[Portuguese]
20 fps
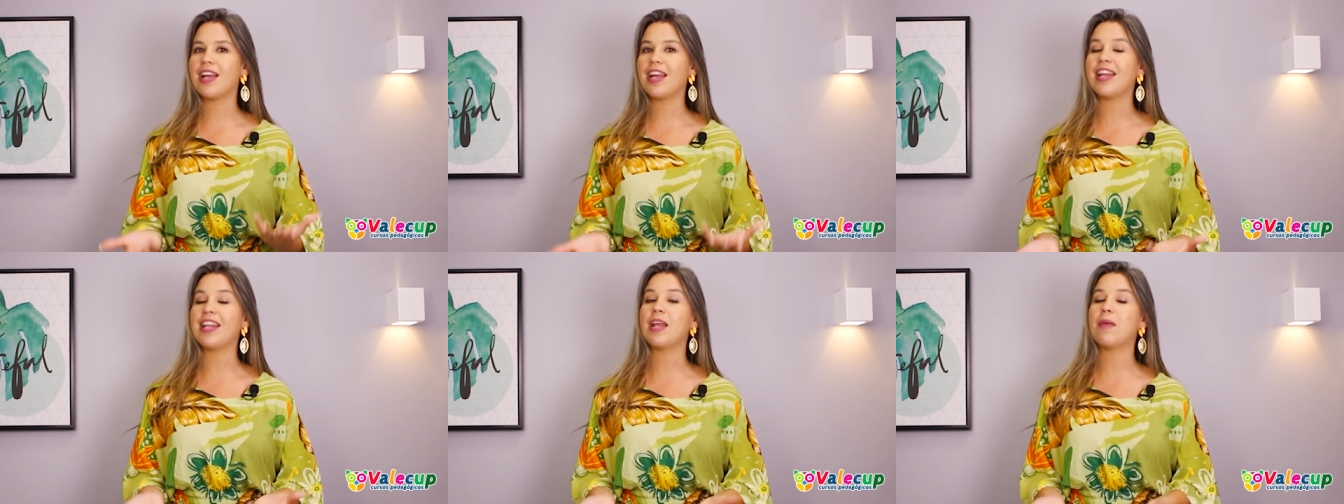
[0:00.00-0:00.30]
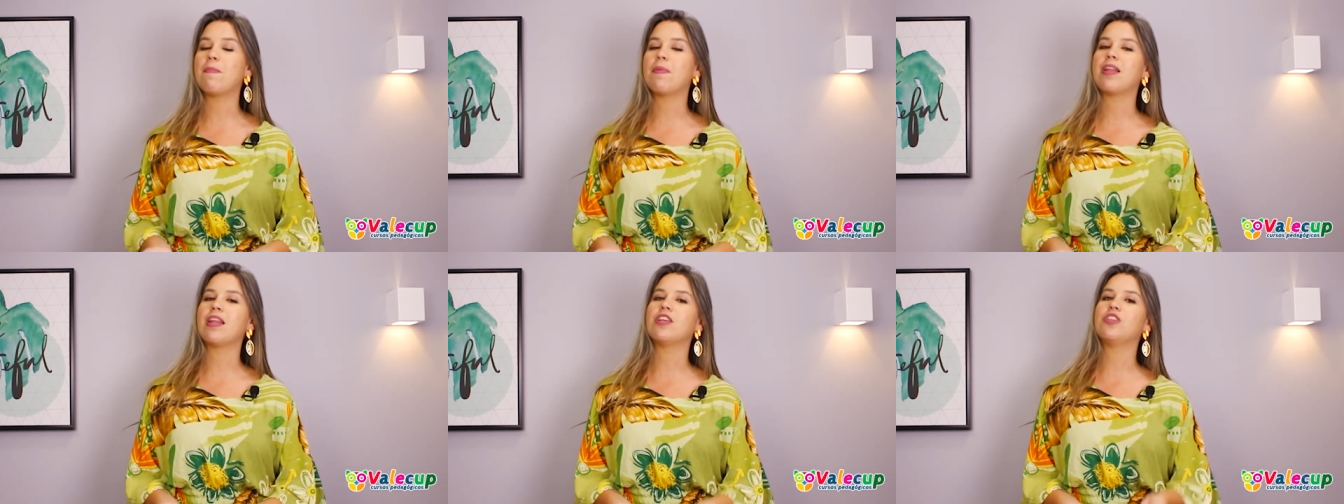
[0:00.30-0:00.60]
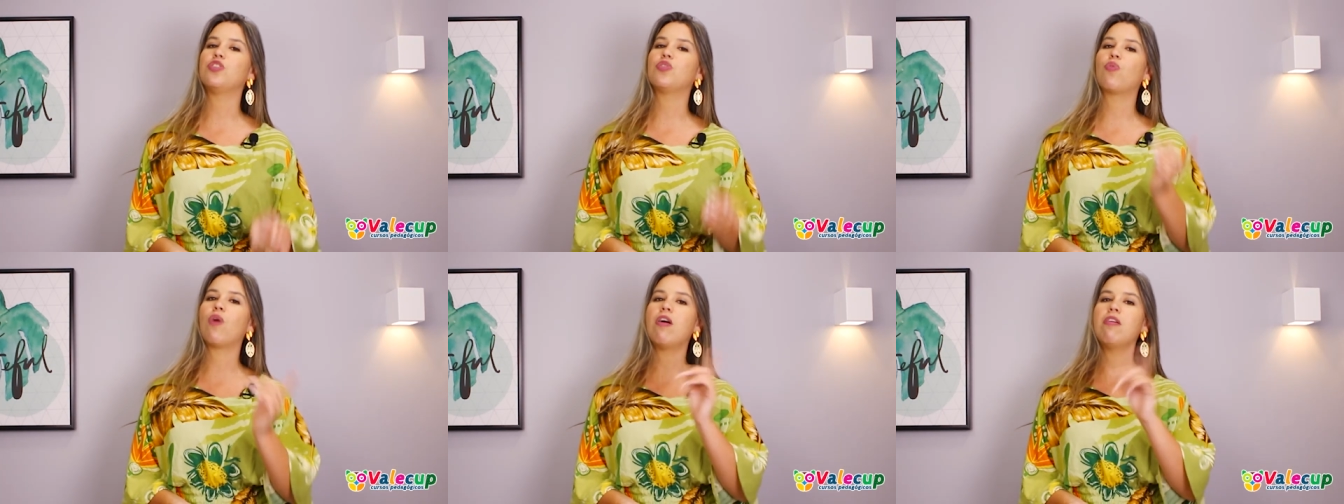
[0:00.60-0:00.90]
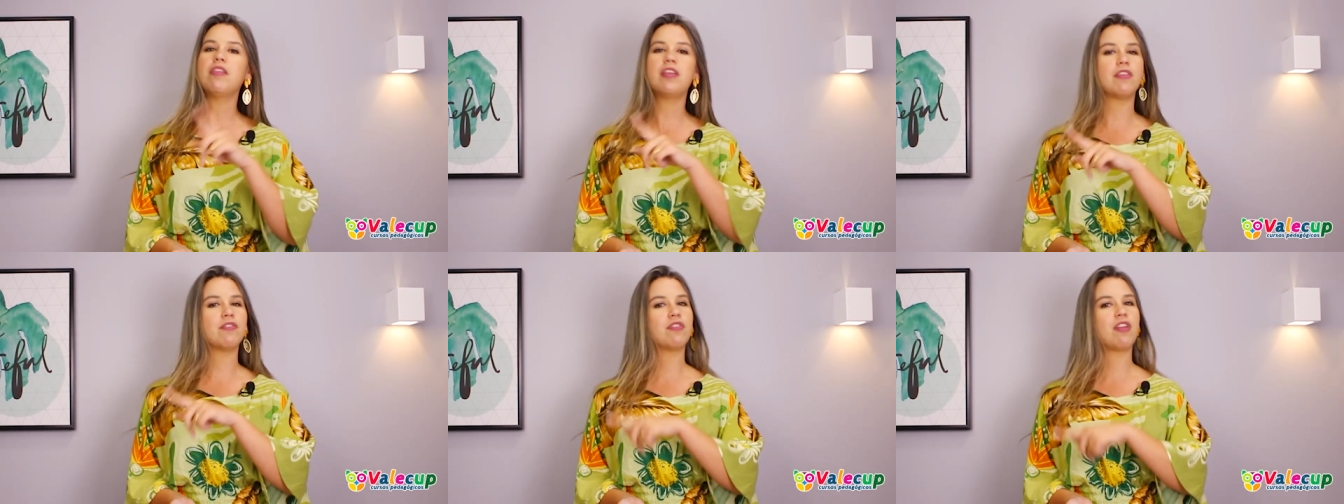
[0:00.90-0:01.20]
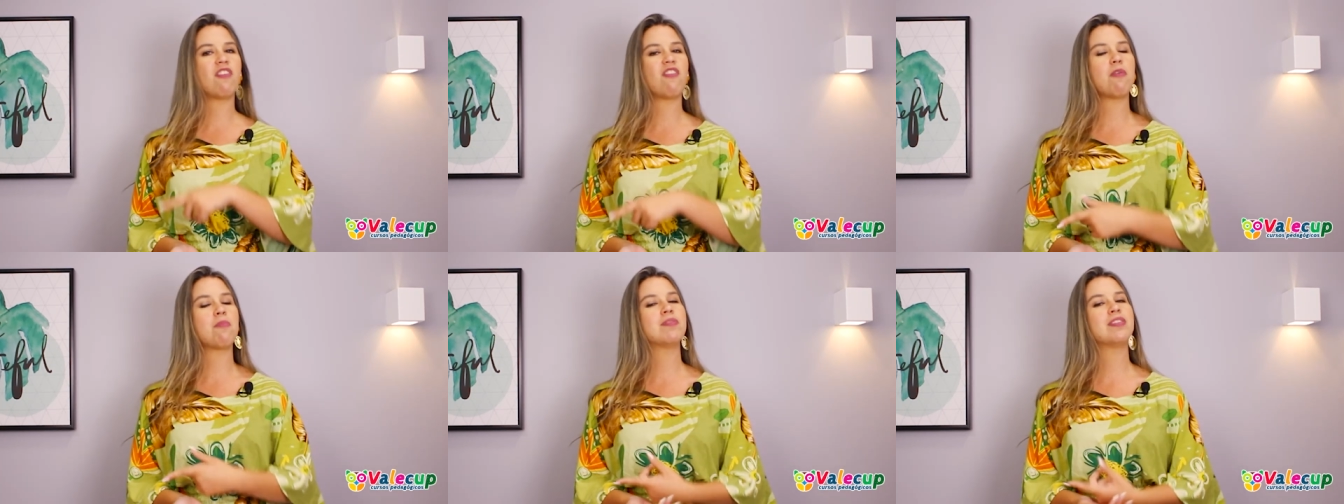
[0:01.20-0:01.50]
independente de qual nível da
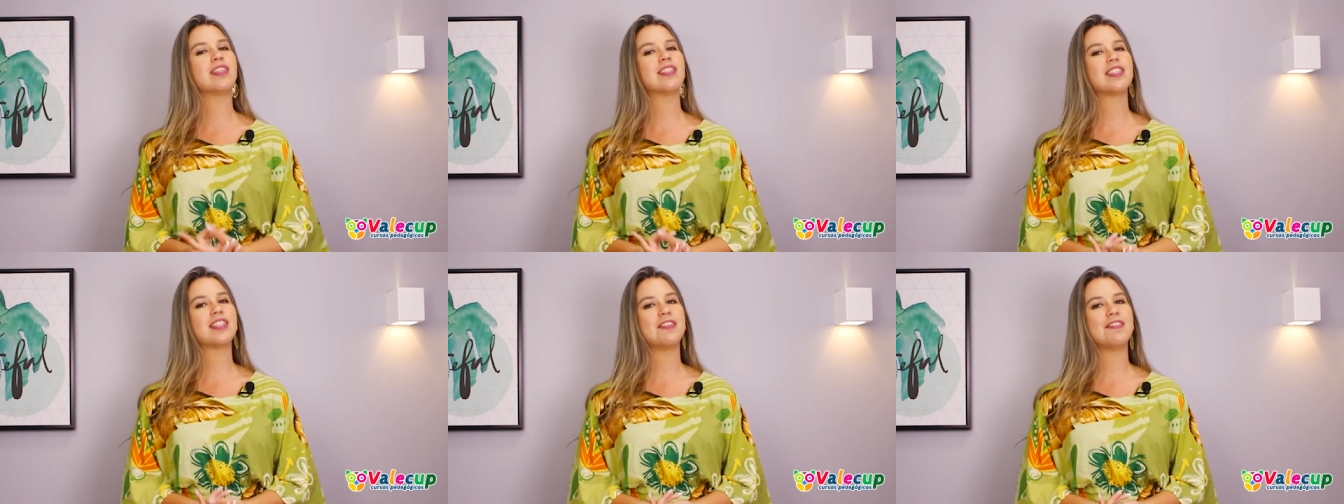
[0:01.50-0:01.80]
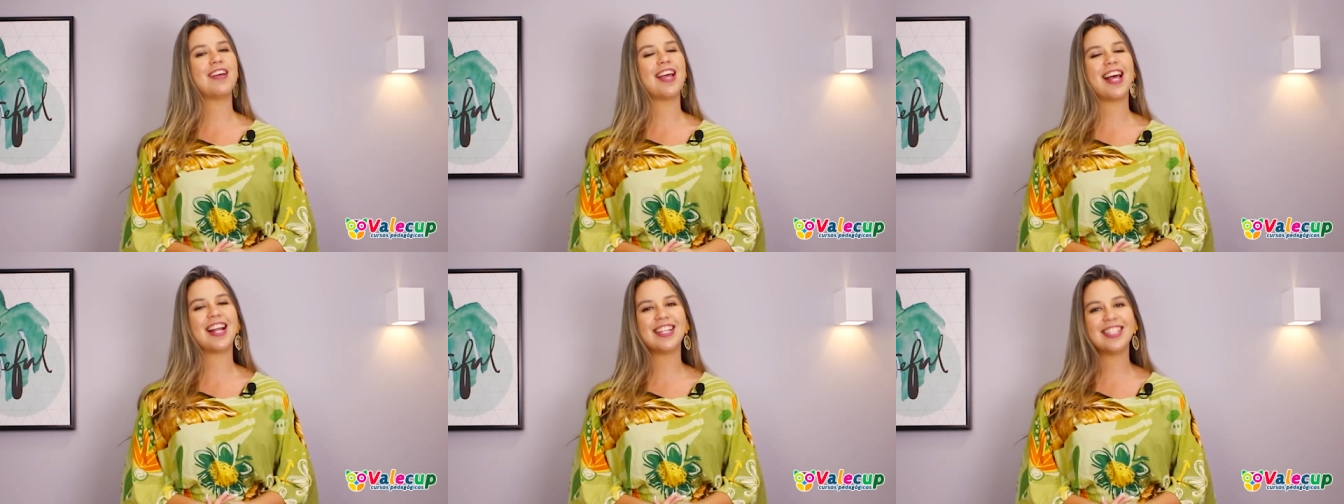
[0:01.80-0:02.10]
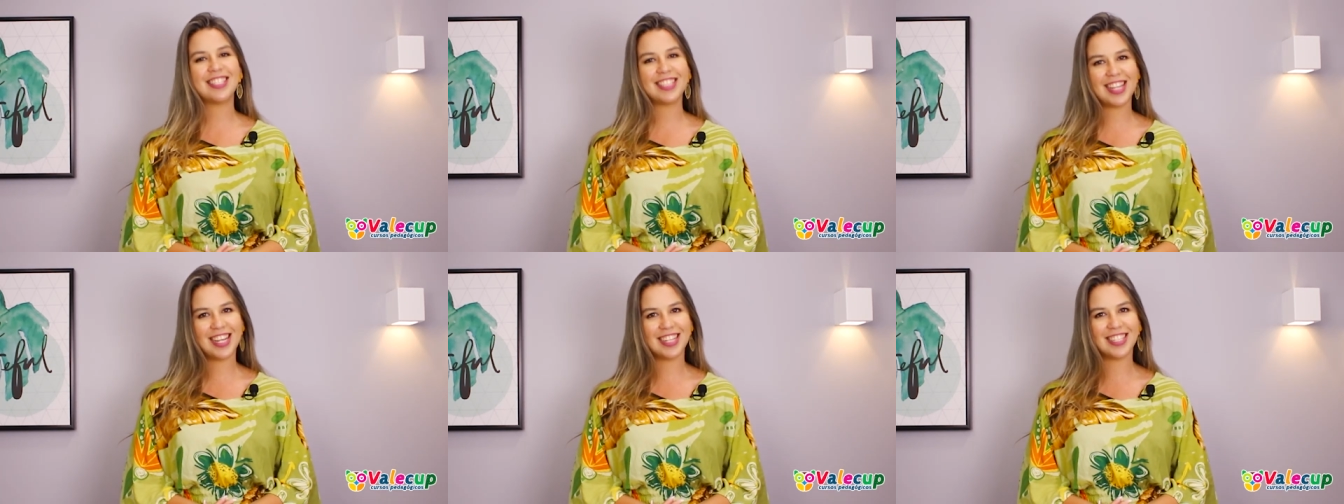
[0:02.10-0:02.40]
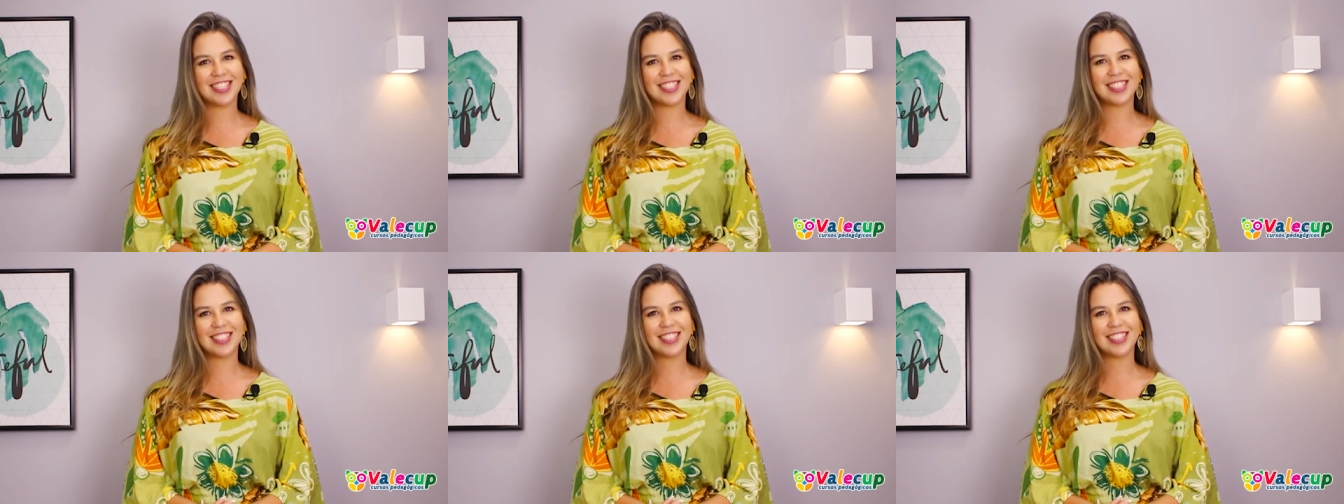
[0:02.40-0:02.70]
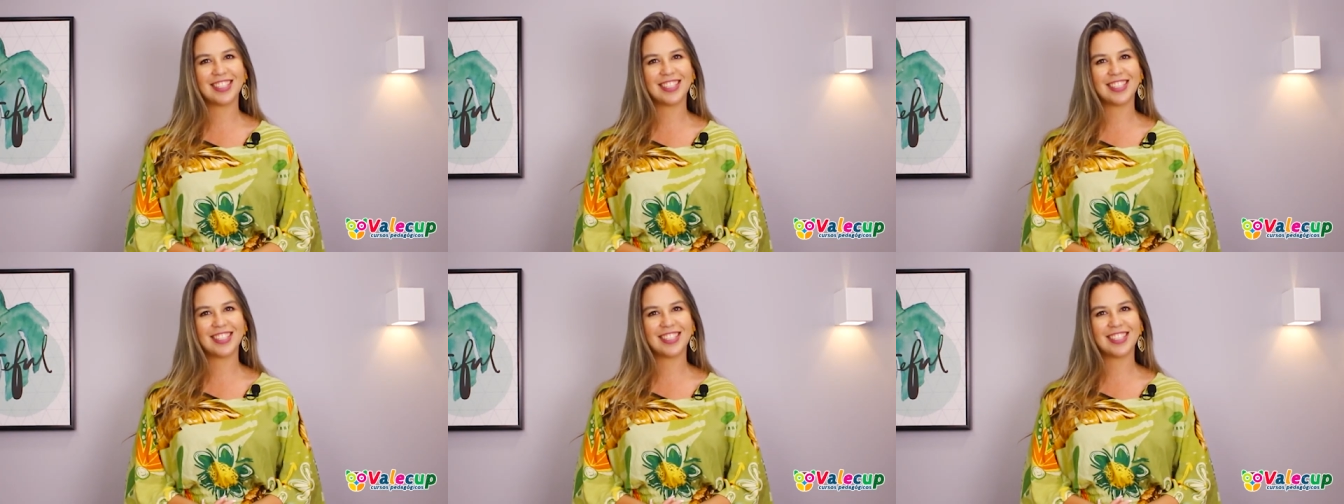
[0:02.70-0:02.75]
alfabetização ela esteja.